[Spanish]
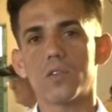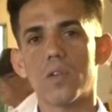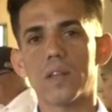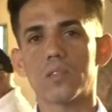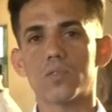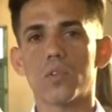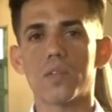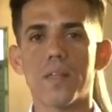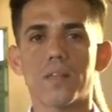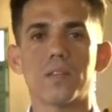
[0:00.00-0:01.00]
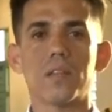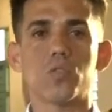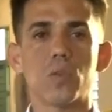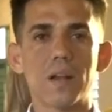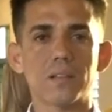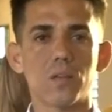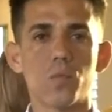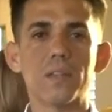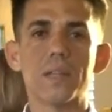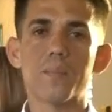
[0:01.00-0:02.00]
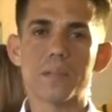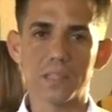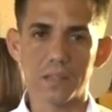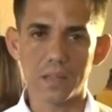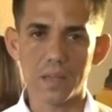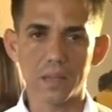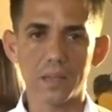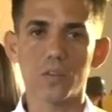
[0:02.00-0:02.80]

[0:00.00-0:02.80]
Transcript: todas las autoridades electorales se encuentran presentes aquí,